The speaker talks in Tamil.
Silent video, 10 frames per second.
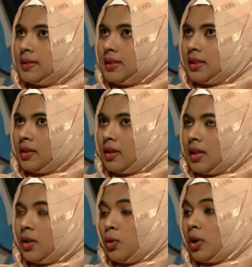
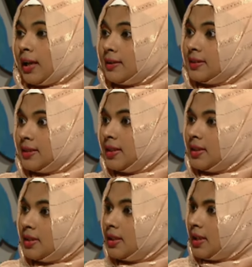கிளென்சிங்னாலே ஒரு
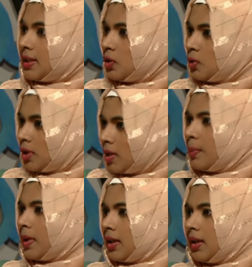கிளென்சர்ன்னு நினச்சி
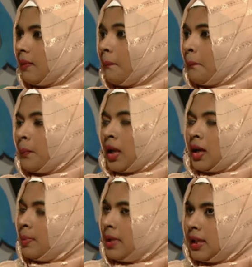கொண்டிருப்பாங்க
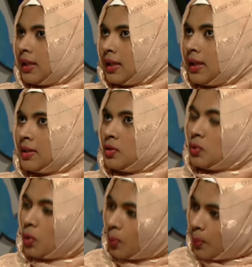அப்படி இல்லை
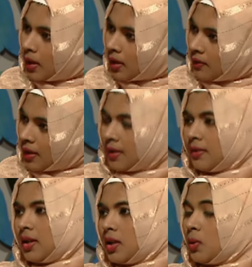சோப்பாகவே
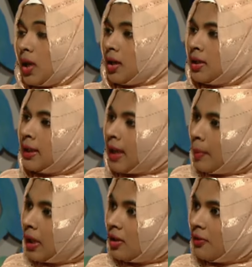இருந்தாலும் நாங்கள் அதை
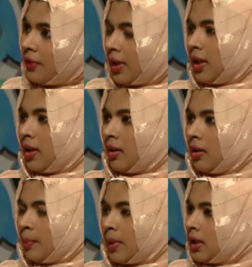கெமிக்கல் ஃப்ரீ
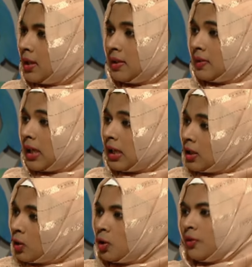அடுத்து வந்து
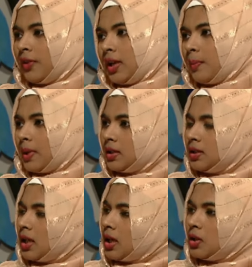அல்கஹால் ஃப்ரீயை
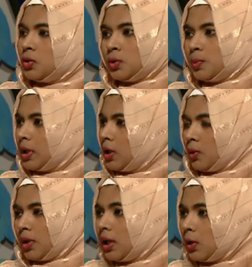பார்த்து நாங்கள் சூஸ்
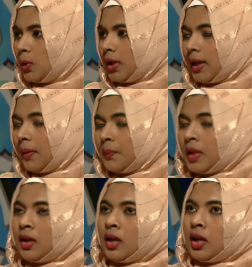பண்ணி கொண்டால் ஓகே